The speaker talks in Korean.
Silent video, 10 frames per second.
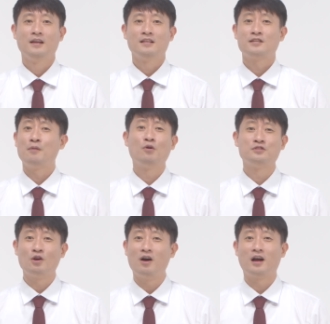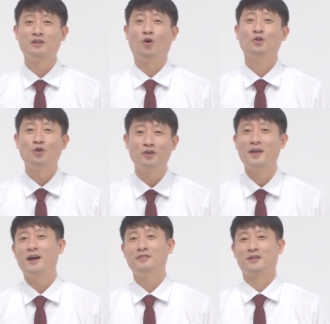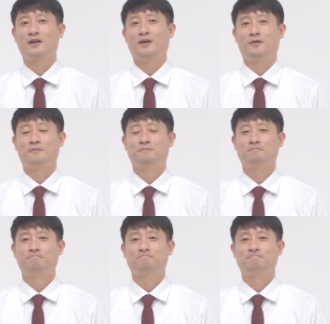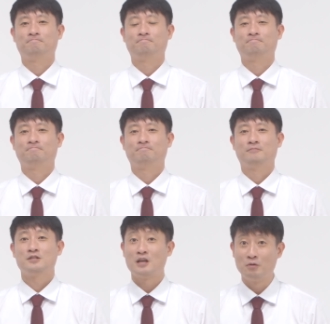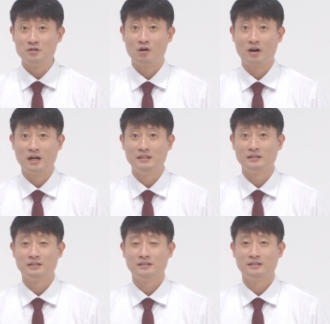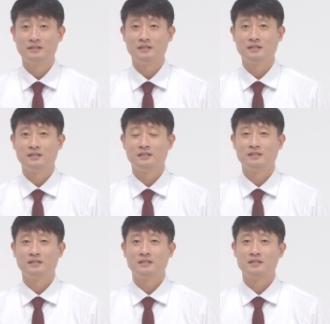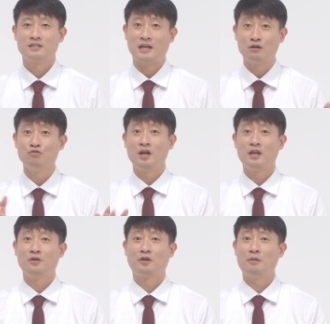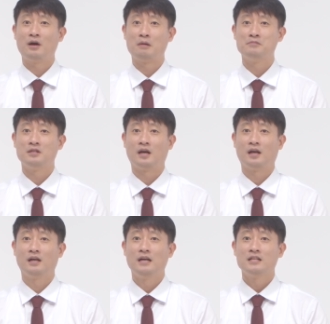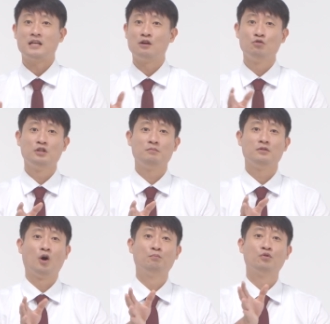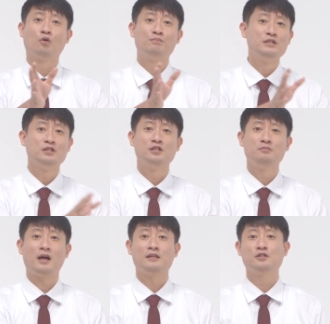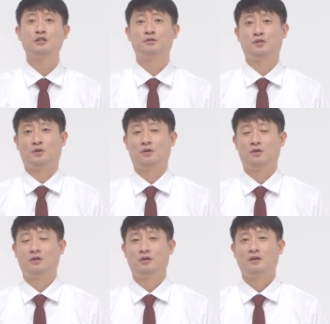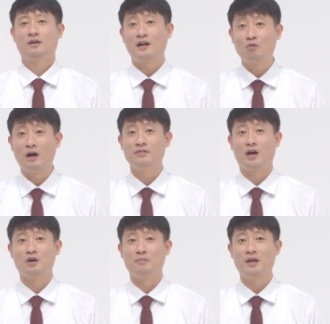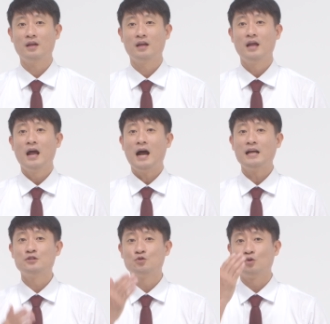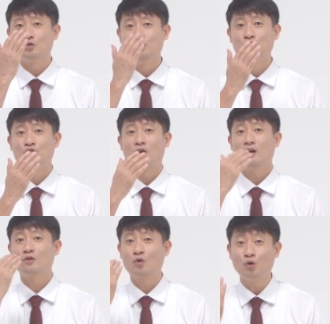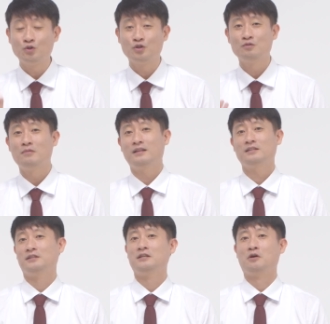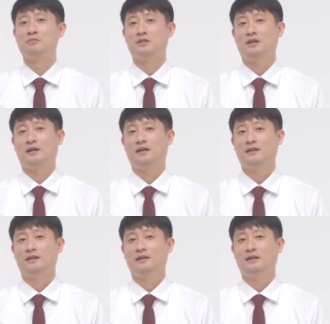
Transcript: 세 번째 화가는 어떻게 해야 될까요? 세 번째 화가는 장군에게 이렇게 말합니다. 장군님 옆으로 비스듬히 앉으십시오. 라고 한 다음에 한쪽 눈과 콧등만 그린 겁니다.